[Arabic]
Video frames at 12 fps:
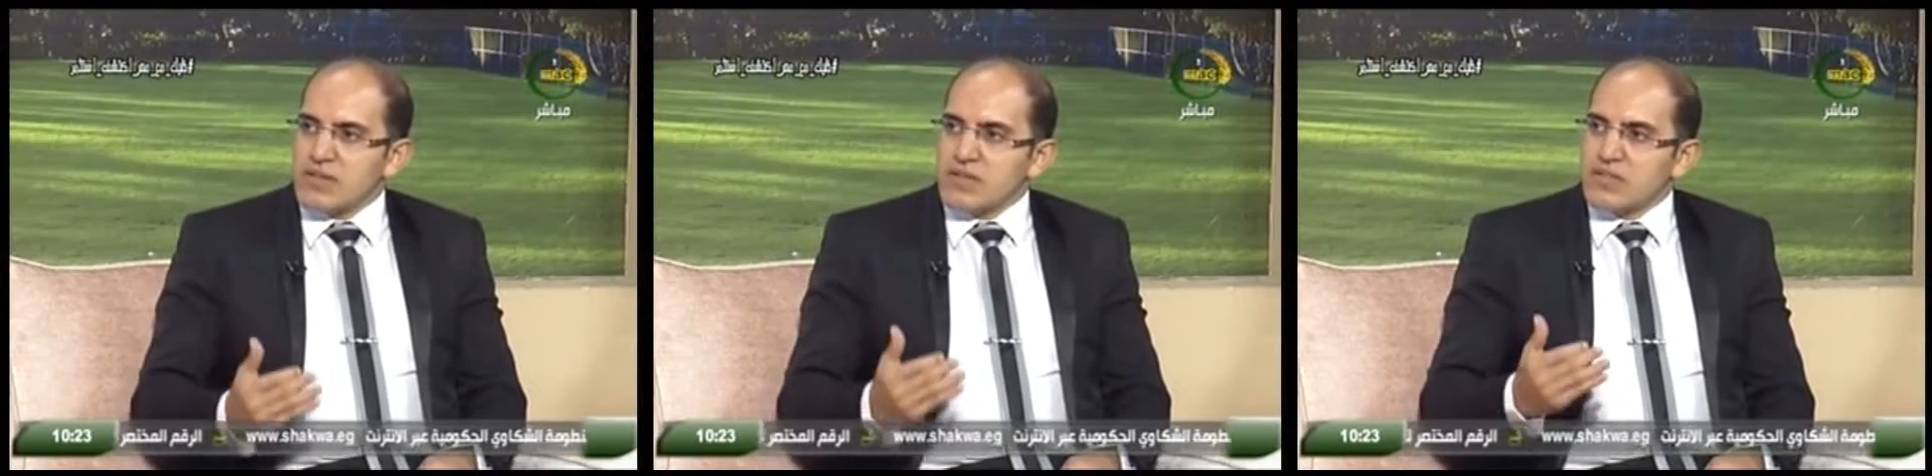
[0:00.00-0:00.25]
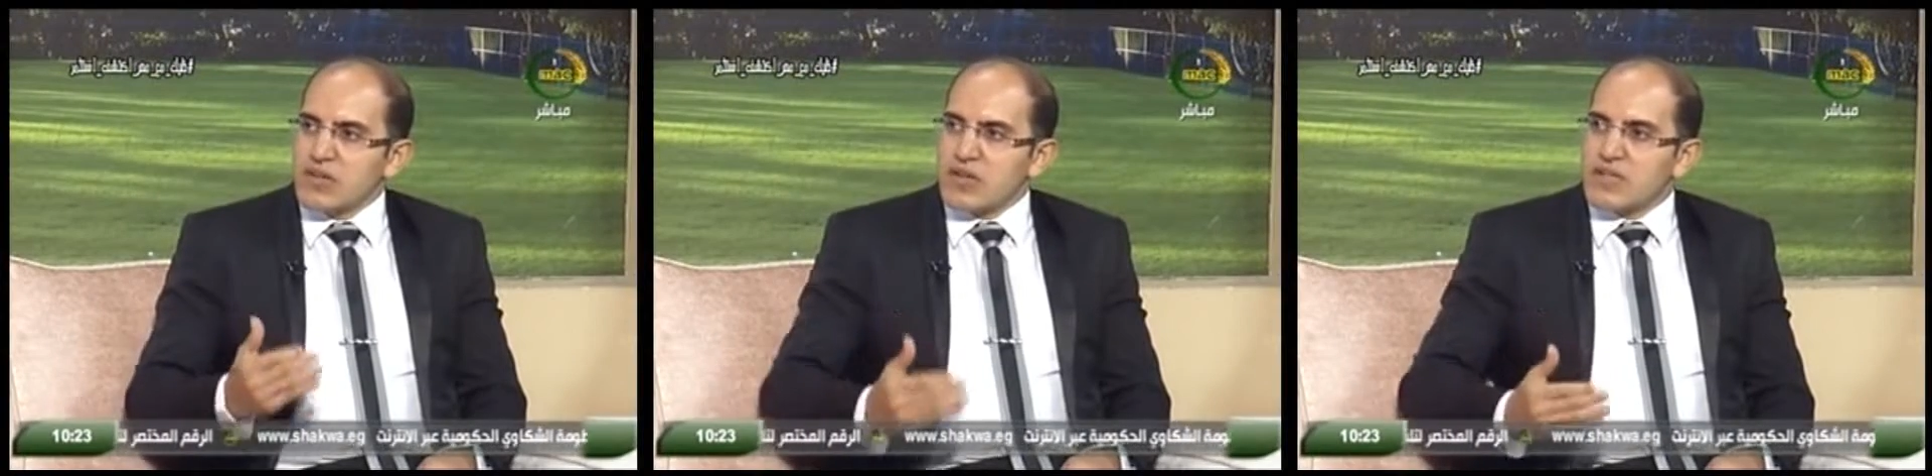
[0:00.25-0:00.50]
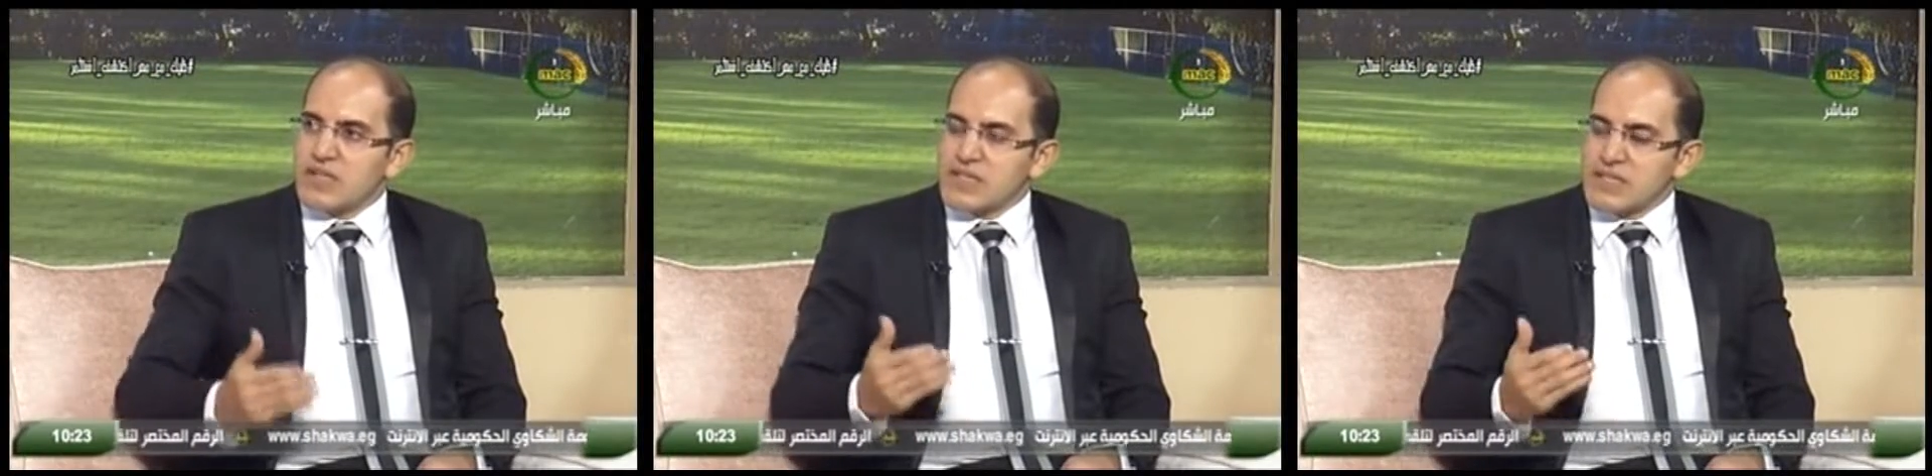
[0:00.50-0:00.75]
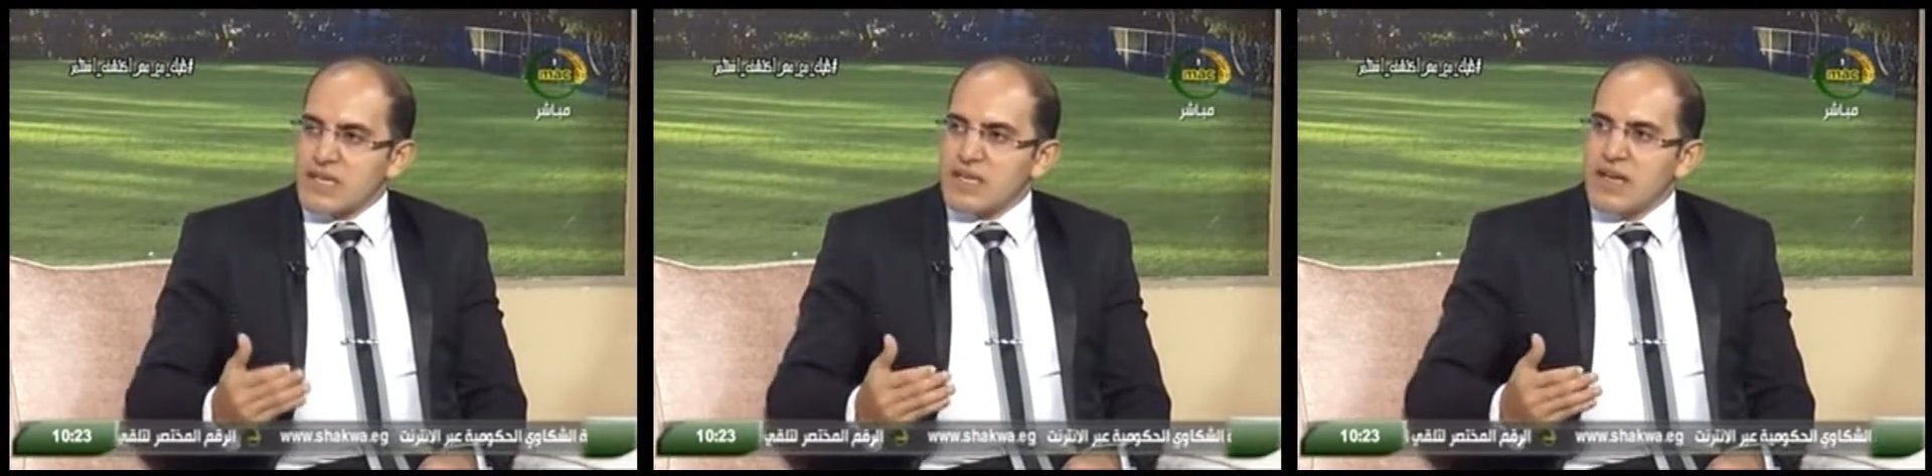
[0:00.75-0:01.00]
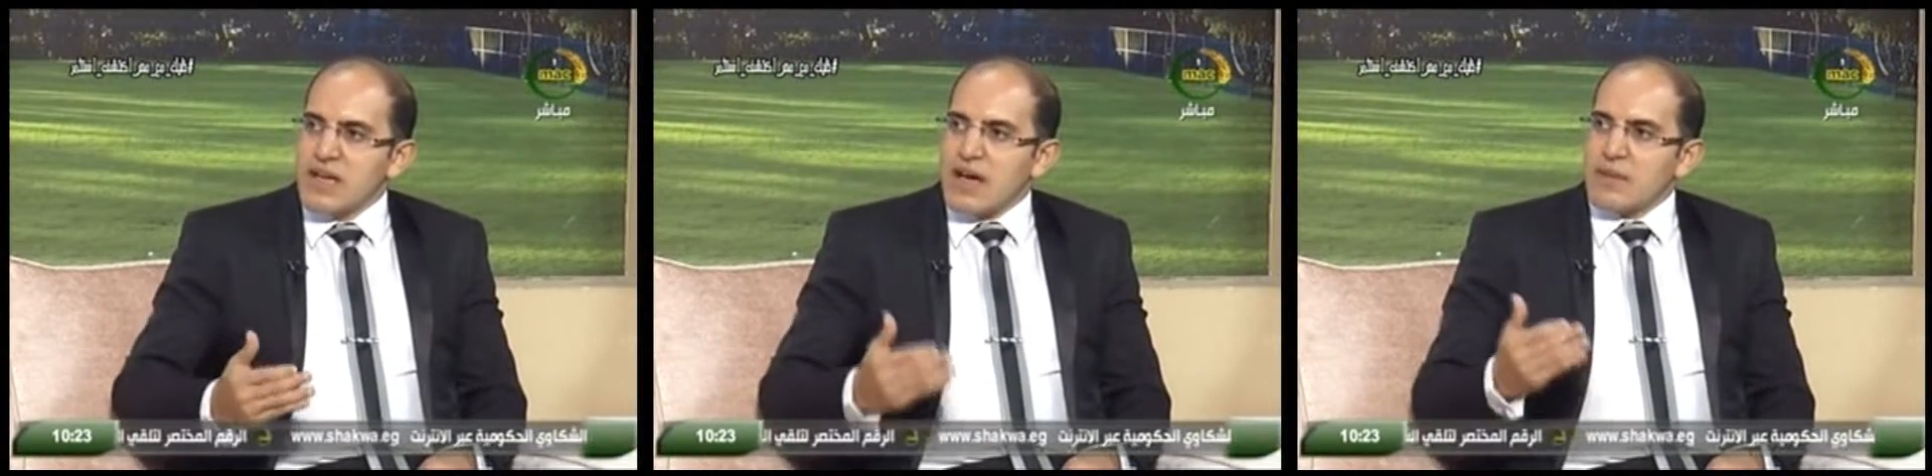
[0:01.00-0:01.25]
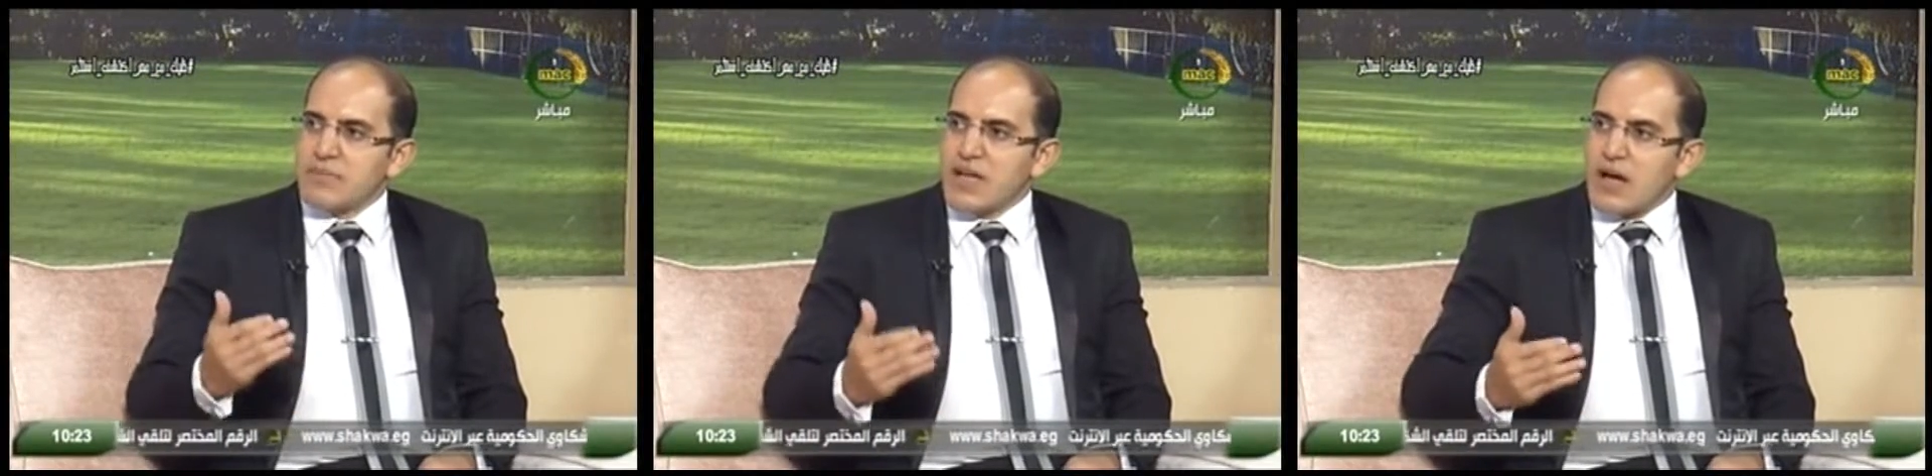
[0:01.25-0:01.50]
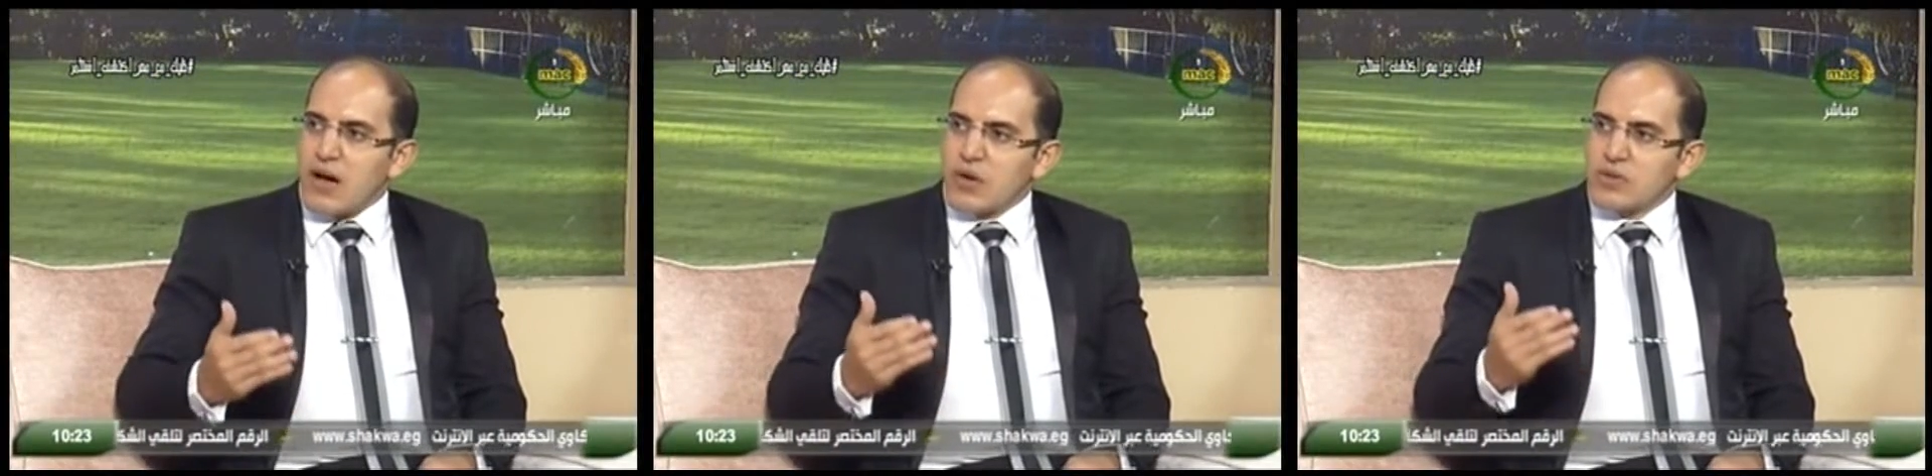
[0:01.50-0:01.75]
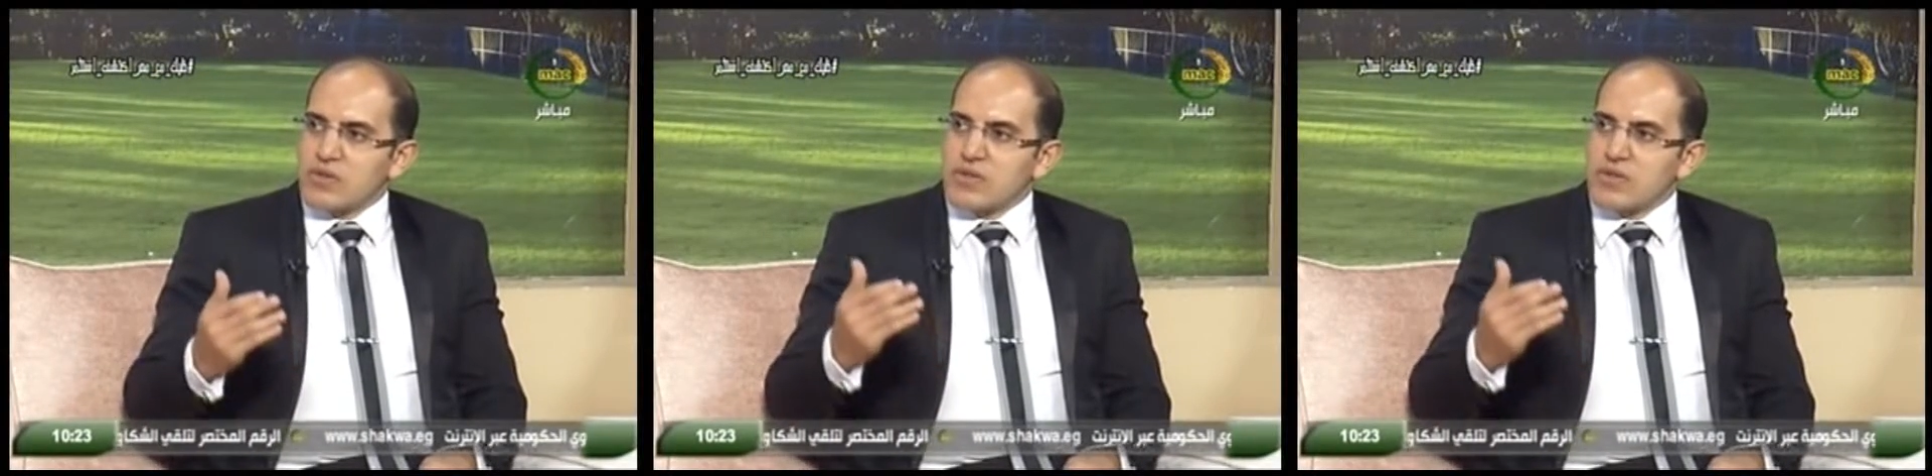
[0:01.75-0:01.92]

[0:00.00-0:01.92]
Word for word: يتغير ازاي ابدأ احط